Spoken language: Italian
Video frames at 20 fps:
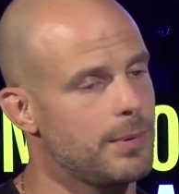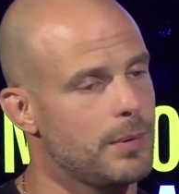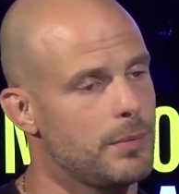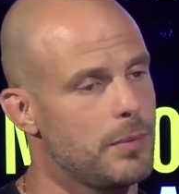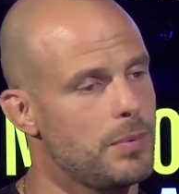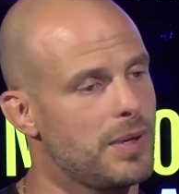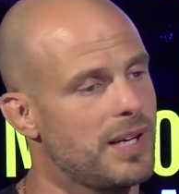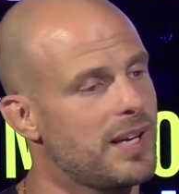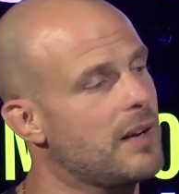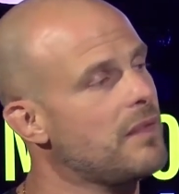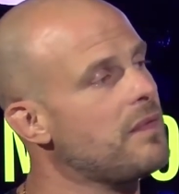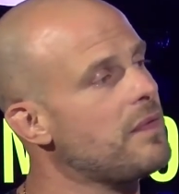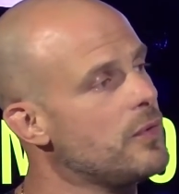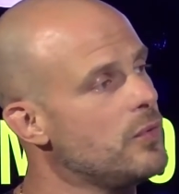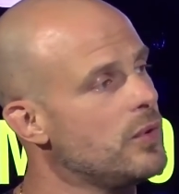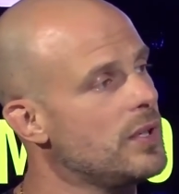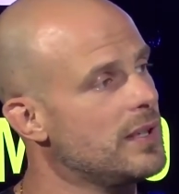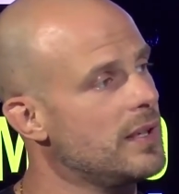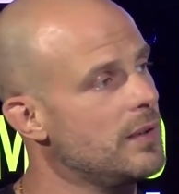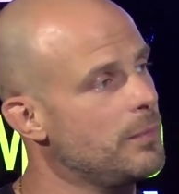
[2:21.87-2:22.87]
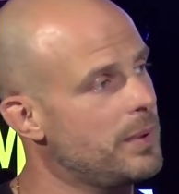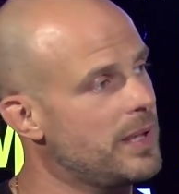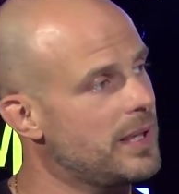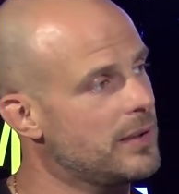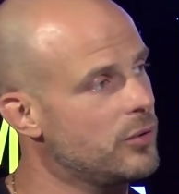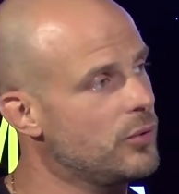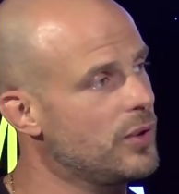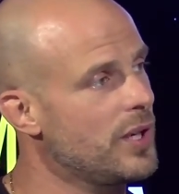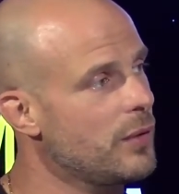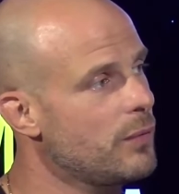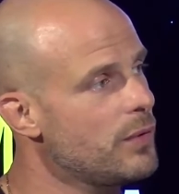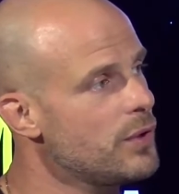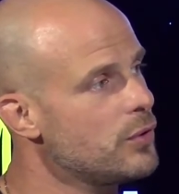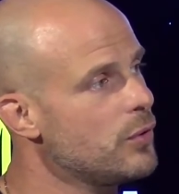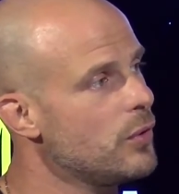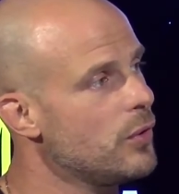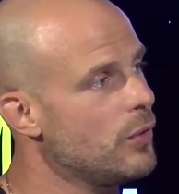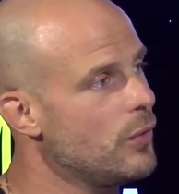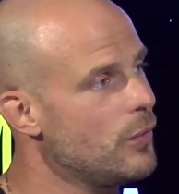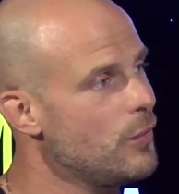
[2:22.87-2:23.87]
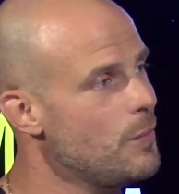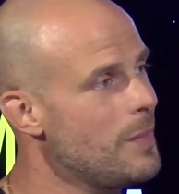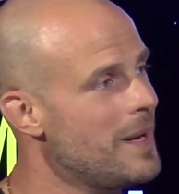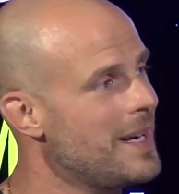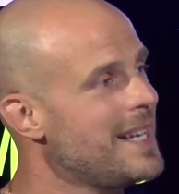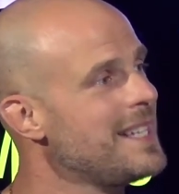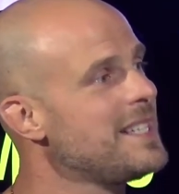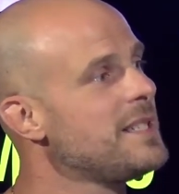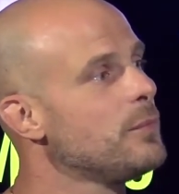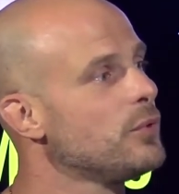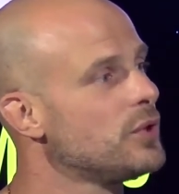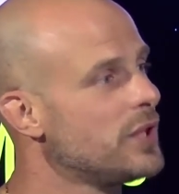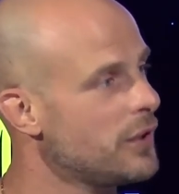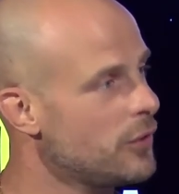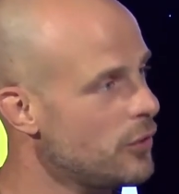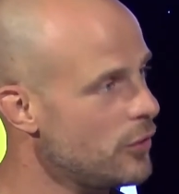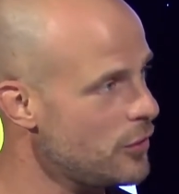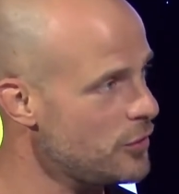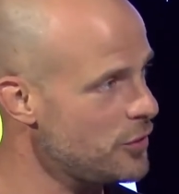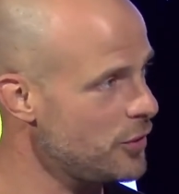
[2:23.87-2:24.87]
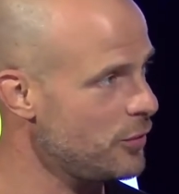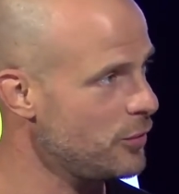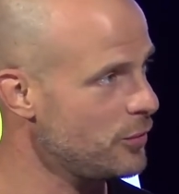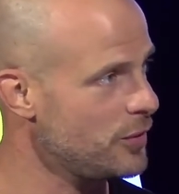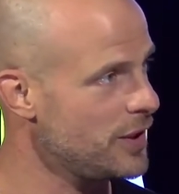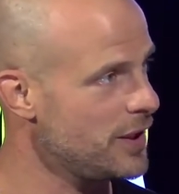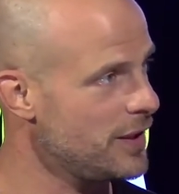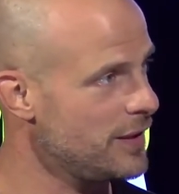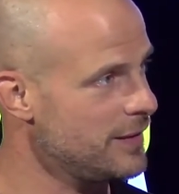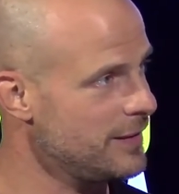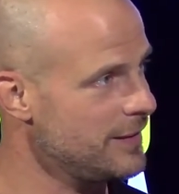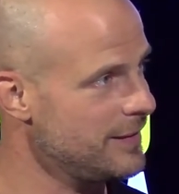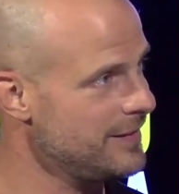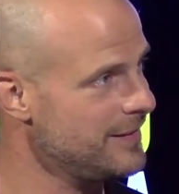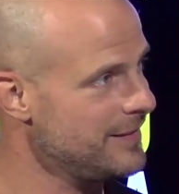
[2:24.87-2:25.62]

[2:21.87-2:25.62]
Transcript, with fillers: proprio perché la figura dell'operatore in questo umanesimo tecnologico di,